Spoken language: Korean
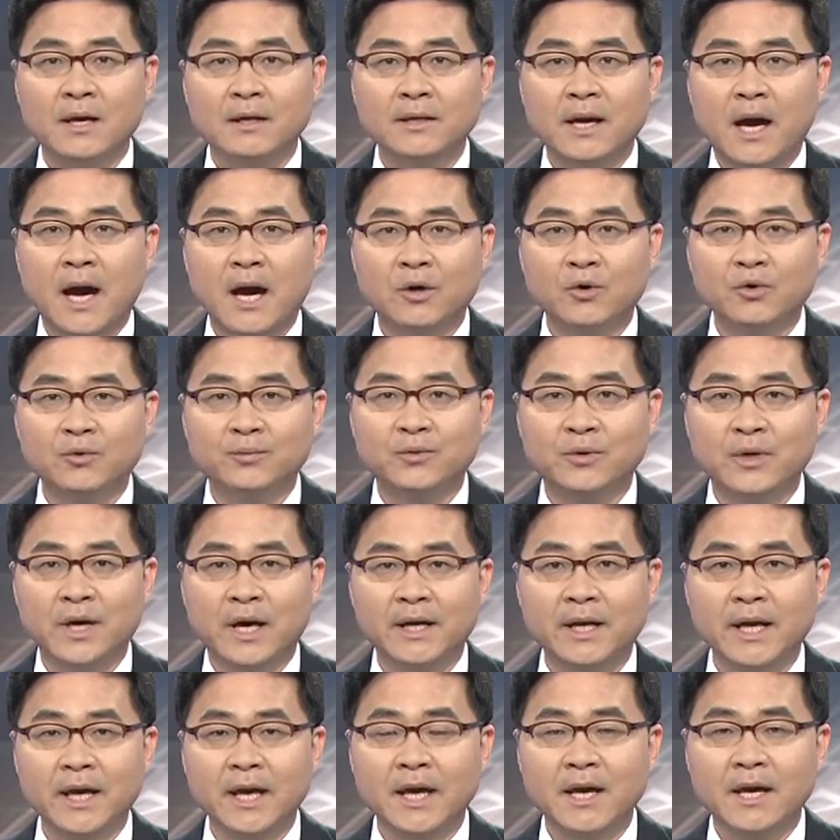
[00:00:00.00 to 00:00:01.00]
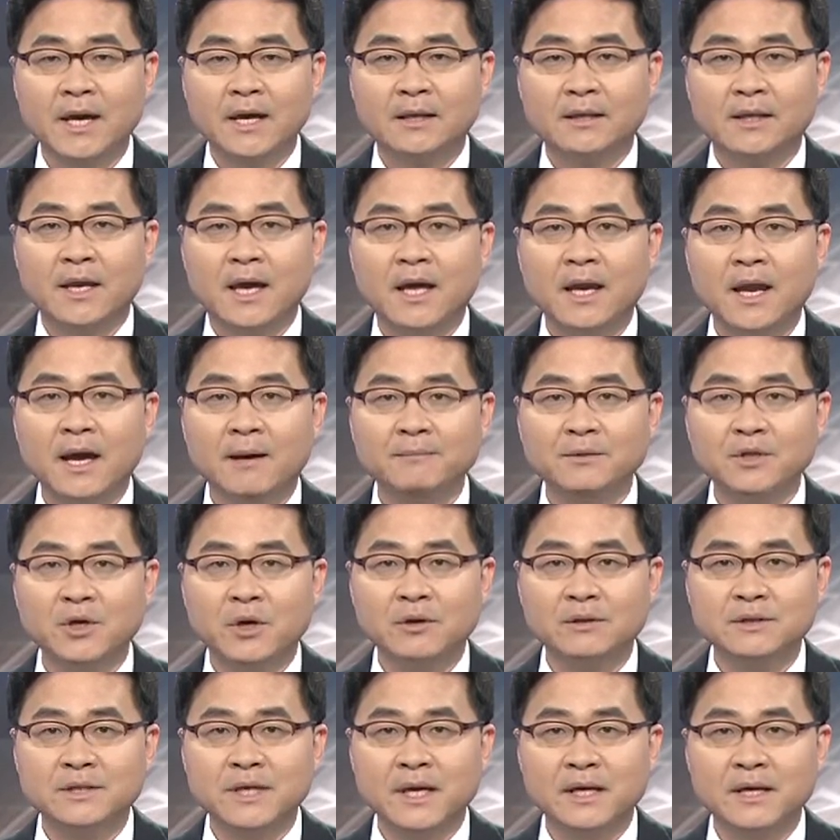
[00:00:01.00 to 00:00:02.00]
향후 북한의 대남
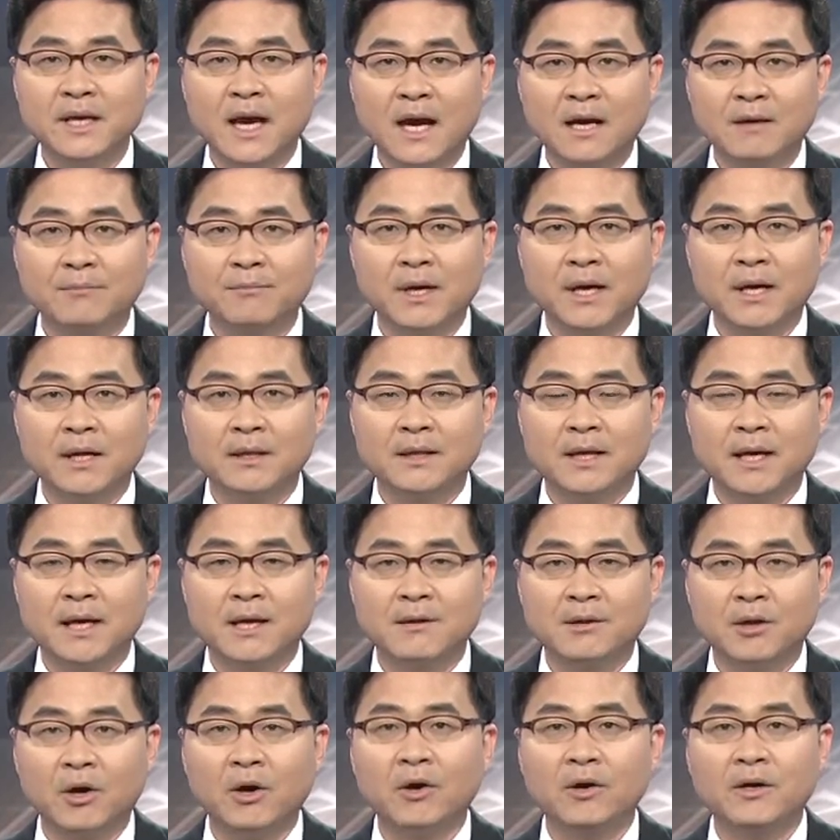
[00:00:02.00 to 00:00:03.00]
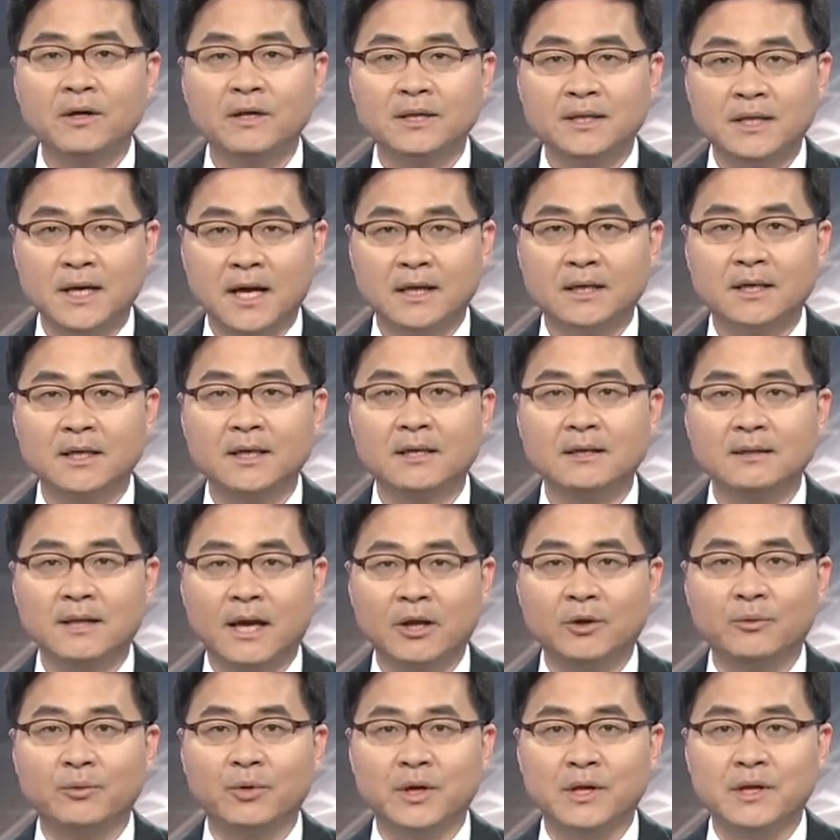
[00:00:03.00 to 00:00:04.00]
정책 향배에 대해서 이야기
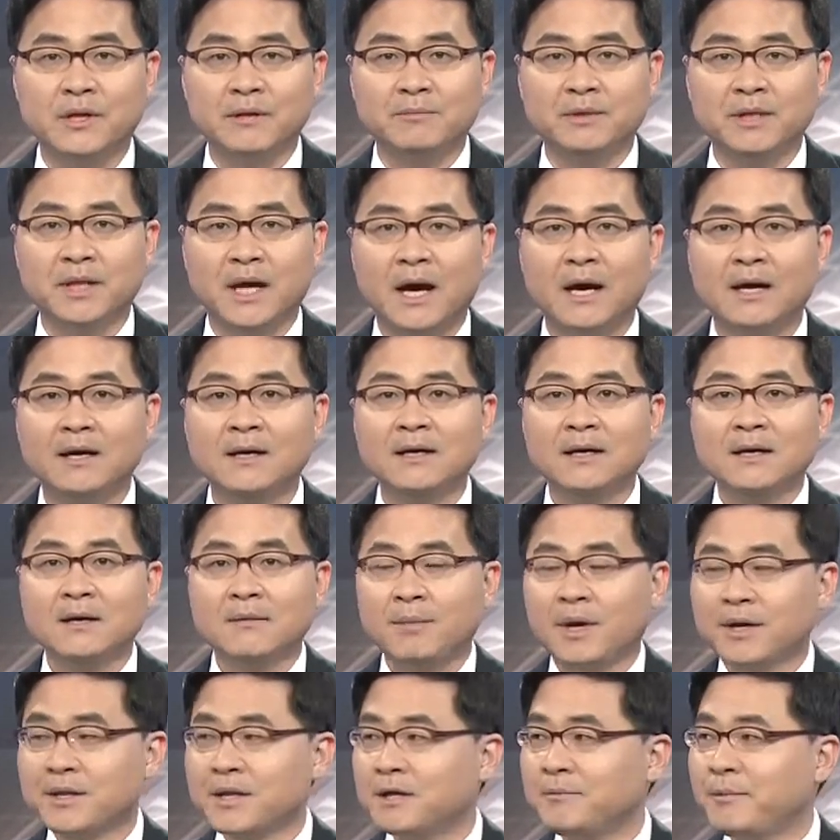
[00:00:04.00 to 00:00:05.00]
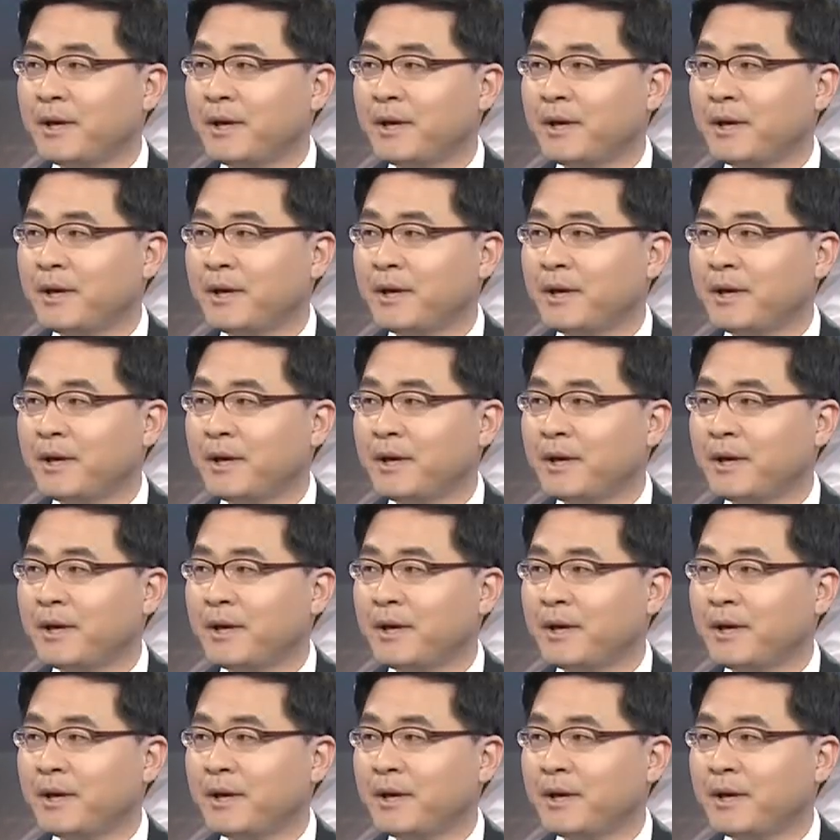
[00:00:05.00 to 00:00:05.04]
나눠보겠습니다. 박사님